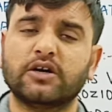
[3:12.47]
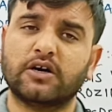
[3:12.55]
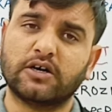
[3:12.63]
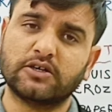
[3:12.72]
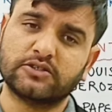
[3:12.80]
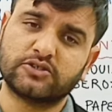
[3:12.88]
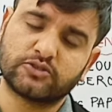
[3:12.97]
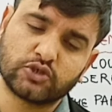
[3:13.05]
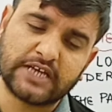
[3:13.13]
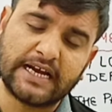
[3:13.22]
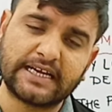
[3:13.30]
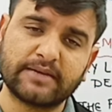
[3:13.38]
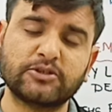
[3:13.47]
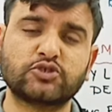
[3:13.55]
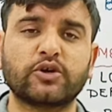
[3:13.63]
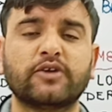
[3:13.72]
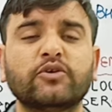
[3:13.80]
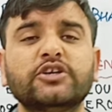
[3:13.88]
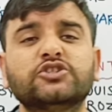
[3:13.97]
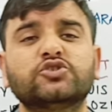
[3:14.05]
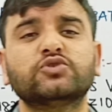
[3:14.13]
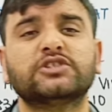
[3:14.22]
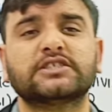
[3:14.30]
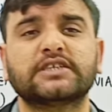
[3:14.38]
सोसाइटी में जो है वो
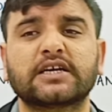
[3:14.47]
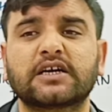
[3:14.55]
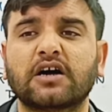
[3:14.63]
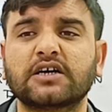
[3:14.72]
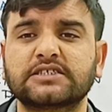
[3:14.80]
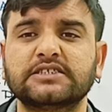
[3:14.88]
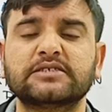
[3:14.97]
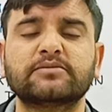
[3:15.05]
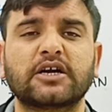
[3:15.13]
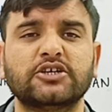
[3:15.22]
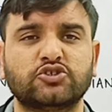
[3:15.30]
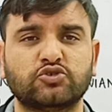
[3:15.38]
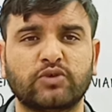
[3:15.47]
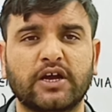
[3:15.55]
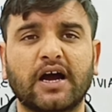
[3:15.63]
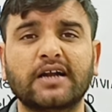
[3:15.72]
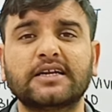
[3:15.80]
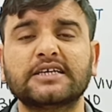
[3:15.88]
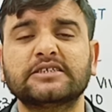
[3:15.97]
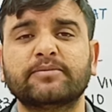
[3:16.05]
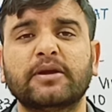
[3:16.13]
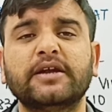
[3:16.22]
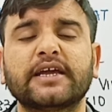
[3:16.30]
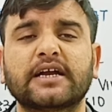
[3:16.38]
इशू जैसे कास्टिज्म का इशू है
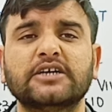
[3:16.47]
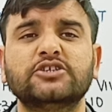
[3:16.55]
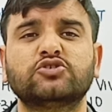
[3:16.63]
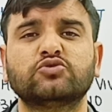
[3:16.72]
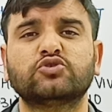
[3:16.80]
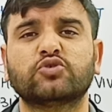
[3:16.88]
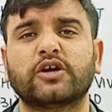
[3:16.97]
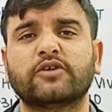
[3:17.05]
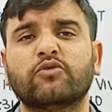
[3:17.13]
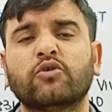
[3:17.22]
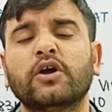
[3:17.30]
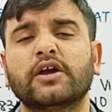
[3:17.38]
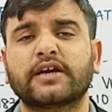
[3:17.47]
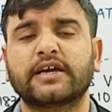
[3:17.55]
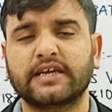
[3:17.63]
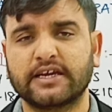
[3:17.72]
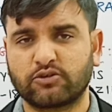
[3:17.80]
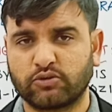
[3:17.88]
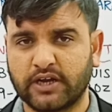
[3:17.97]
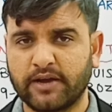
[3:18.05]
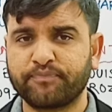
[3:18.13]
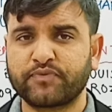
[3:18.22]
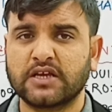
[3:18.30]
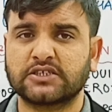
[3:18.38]
अनटचेबिलिटी का इशू जो है वो क्रिएट होना
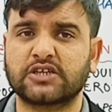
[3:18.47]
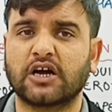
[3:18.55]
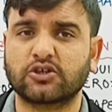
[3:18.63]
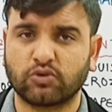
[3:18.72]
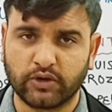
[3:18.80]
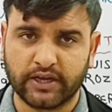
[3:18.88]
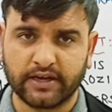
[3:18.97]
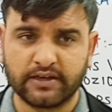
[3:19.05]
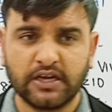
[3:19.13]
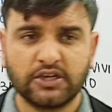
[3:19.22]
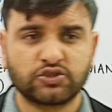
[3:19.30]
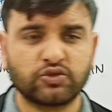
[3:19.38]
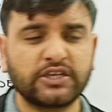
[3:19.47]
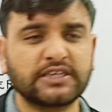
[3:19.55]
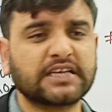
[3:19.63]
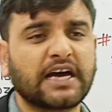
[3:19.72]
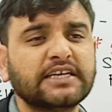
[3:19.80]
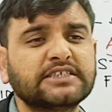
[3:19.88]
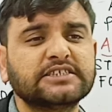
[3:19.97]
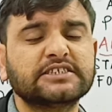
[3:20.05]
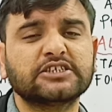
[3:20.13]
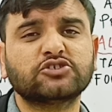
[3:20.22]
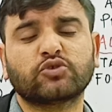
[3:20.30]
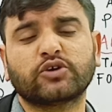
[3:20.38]
स्टार्ट हो गया सो ये सारी
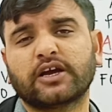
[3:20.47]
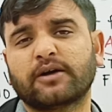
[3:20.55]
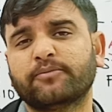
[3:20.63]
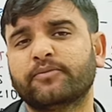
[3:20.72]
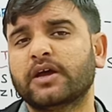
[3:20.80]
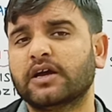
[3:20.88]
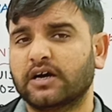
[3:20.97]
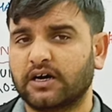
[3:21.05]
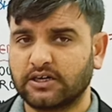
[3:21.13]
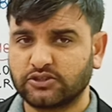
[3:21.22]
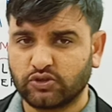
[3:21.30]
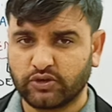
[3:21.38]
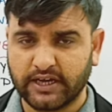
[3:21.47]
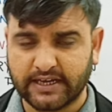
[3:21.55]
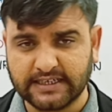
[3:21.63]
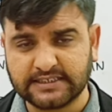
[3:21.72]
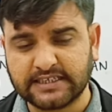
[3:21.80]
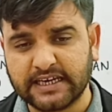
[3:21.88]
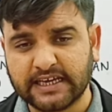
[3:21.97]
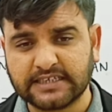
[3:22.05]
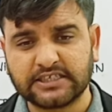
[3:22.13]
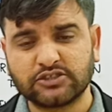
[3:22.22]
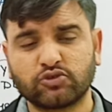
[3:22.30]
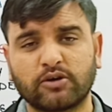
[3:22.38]
चीज़ें जो है हम जो है किस तरीके
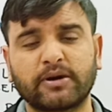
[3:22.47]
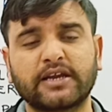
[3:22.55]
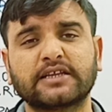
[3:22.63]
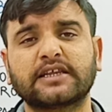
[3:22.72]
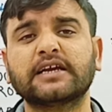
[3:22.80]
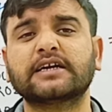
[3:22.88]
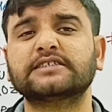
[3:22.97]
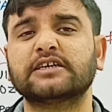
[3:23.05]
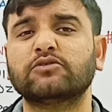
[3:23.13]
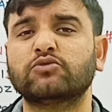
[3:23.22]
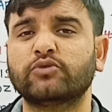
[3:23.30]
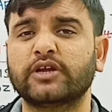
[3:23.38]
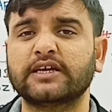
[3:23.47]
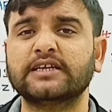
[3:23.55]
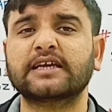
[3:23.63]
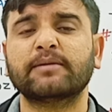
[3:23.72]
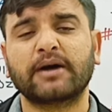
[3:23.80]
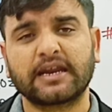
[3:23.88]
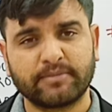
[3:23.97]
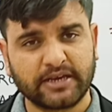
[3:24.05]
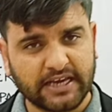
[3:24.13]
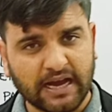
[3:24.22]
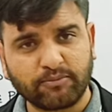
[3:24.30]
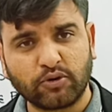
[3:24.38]
से जो हमारे थिंकर्स हैं उन्होंने इनके बारे में
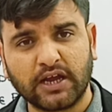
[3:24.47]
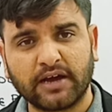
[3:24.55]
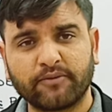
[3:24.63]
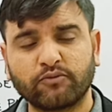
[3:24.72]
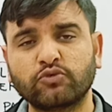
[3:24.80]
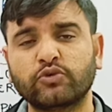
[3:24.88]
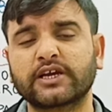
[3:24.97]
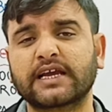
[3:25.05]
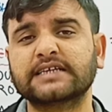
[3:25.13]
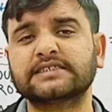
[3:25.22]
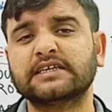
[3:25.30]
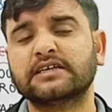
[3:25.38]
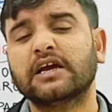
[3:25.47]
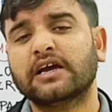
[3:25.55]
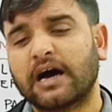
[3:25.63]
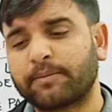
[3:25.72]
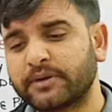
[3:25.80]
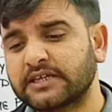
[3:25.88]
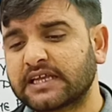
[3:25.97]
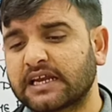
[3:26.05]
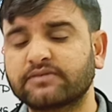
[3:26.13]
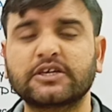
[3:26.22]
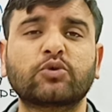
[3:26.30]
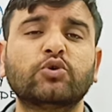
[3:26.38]
क्या बोला उन्होंने कैसे अपनी
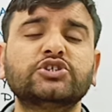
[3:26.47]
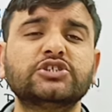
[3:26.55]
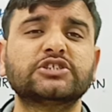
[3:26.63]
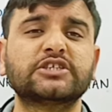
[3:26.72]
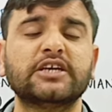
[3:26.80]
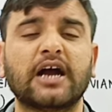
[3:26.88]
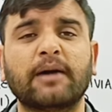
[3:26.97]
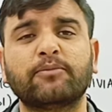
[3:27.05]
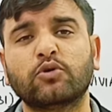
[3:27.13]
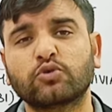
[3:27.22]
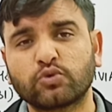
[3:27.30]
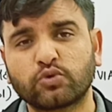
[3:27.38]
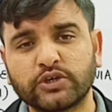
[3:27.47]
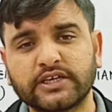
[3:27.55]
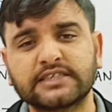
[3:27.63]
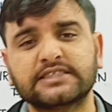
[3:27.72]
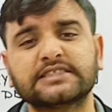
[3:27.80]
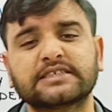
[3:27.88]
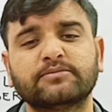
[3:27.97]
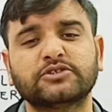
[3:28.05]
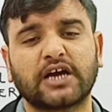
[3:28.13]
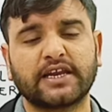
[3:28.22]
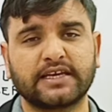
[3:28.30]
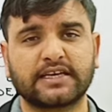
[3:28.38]
तरफ से कोशिश की आप लोगों को ये चीज़
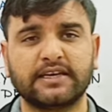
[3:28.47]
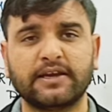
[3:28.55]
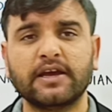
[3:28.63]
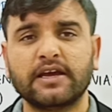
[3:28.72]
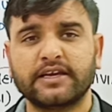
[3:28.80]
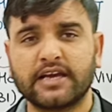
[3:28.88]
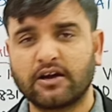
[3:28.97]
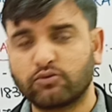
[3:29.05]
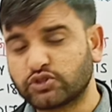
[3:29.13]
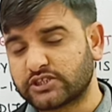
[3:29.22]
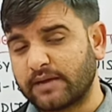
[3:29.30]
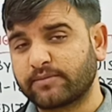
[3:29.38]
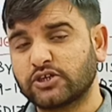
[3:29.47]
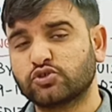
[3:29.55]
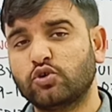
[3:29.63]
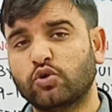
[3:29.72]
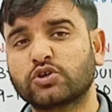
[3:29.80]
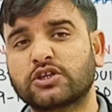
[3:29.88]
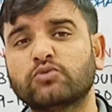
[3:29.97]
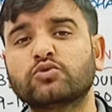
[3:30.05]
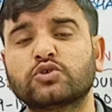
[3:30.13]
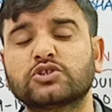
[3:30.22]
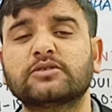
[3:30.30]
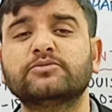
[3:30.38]
समझाने की या उस टाइम के जो लोग थे
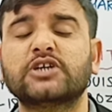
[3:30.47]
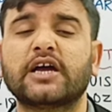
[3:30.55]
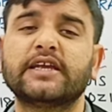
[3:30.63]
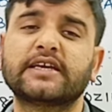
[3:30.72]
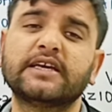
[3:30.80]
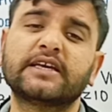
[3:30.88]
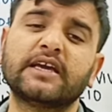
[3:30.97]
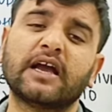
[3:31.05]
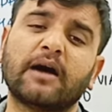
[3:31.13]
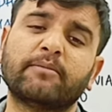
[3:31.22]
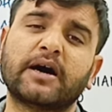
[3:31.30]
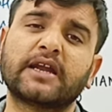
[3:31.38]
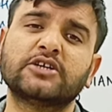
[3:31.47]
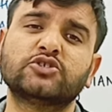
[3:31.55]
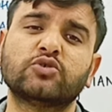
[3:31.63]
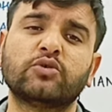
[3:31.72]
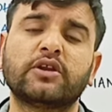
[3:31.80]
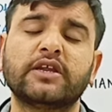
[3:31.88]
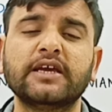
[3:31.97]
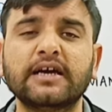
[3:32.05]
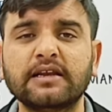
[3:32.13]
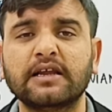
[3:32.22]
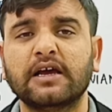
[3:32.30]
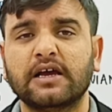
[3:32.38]
उनको समझाने की कि हमारा जो
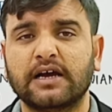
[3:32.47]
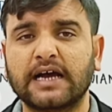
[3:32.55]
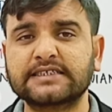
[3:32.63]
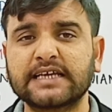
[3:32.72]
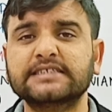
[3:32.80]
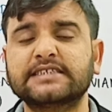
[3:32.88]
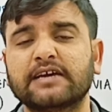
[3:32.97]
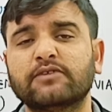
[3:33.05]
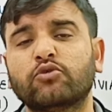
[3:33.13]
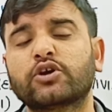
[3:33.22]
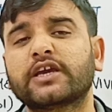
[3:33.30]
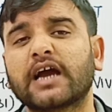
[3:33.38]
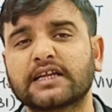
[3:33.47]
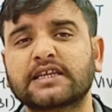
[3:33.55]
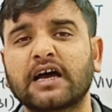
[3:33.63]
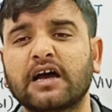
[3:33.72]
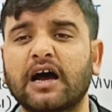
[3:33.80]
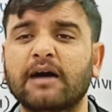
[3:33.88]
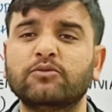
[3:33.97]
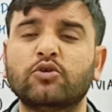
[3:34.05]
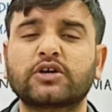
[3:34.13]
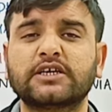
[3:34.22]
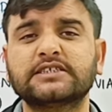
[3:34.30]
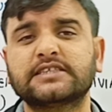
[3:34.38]
रियल असेंस है वो क्या था हम
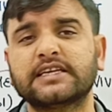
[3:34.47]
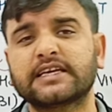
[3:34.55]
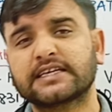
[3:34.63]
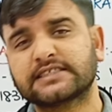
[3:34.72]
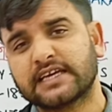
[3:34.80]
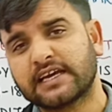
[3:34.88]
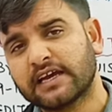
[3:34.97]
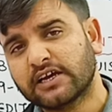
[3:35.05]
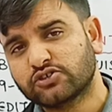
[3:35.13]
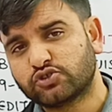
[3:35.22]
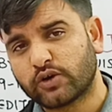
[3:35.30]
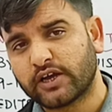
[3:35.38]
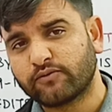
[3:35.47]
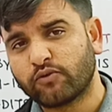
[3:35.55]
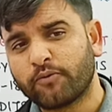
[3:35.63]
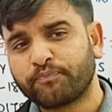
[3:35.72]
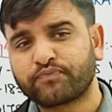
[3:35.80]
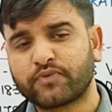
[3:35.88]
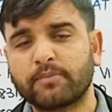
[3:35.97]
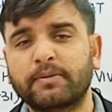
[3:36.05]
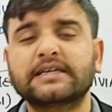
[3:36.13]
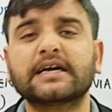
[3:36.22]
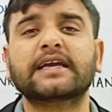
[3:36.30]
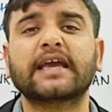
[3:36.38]
लोग किस तरीके से जो है वो
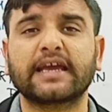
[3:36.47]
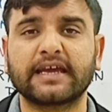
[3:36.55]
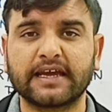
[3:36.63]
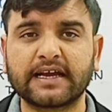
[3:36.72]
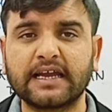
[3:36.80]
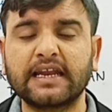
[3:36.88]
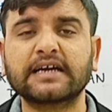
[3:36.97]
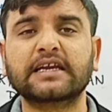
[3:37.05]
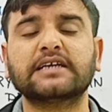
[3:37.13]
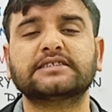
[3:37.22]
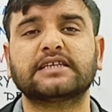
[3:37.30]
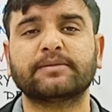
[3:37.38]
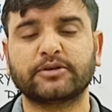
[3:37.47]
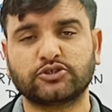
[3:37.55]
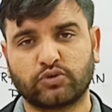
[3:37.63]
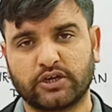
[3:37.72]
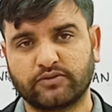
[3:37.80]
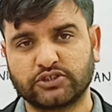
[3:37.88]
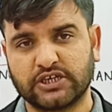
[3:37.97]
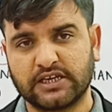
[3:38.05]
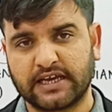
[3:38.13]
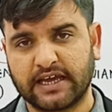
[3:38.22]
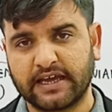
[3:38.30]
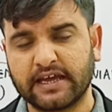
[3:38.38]
भटक गए हैं एक अलग रास्ते पे जो है वो चल
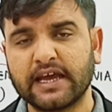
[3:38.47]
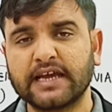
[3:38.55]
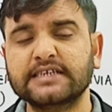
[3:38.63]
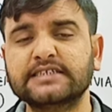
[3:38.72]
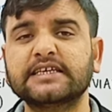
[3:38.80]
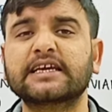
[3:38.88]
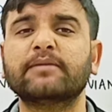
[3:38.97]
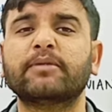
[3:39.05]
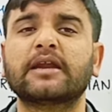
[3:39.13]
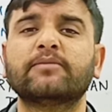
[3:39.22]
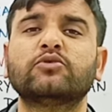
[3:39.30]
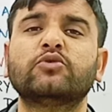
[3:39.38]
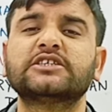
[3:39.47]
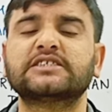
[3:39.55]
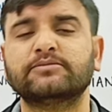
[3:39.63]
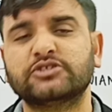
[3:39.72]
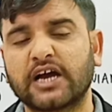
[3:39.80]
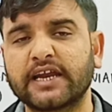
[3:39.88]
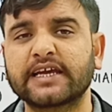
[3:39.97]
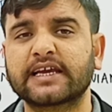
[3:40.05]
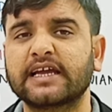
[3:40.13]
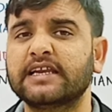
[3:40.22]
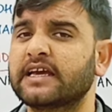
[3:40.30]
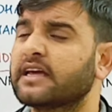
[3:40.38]
गए हैं इसी के बारे में उन्होंने समझाने
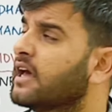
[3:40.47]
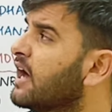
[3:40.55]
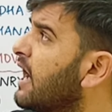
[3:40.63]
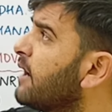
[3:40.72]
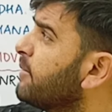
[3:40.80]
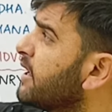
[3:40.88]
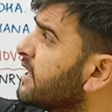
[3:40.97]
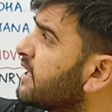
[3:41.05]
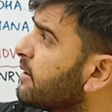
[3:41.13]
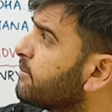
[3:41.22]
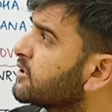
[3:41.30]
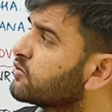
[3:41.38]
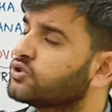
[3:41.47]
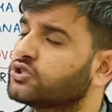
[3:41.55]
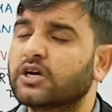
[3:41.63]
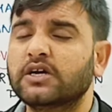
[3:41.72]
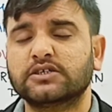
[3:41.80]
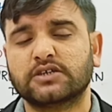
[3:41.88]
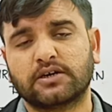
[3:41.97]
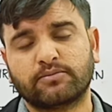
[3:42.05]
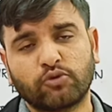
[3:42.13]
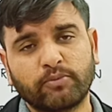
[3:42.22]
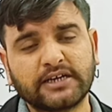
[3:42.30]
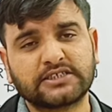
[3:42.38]
के लिए हमारे यहाँ पर कुछ
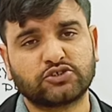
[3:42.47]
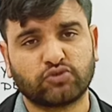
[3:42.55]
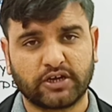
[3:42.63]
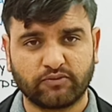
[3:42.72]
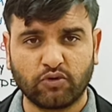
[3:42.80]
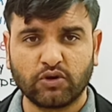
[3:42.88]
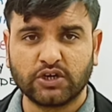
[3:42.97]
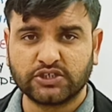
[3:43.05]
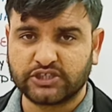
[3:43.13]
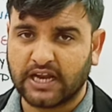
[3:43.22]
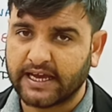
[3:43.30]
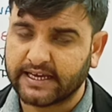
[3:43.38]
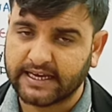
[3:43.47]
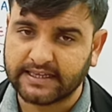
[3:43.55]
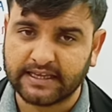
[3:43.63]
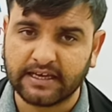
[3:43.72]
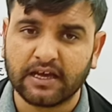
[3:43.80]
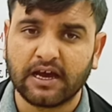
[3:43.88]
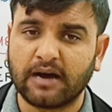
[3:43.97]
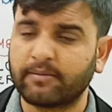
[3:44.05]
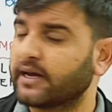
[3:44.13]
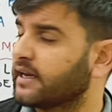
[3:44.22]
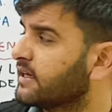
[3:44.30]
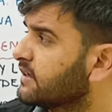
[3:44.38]
मूमेंट्स जो हैं वो चलाई गई थी
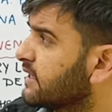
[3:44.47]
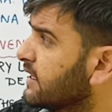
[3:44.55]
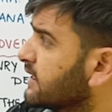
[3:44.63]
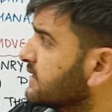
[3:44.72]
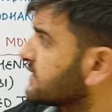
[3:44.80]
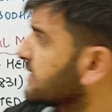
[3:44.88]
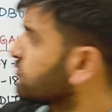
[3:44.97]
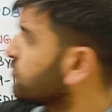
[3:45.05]
हमारे थिंकर्स के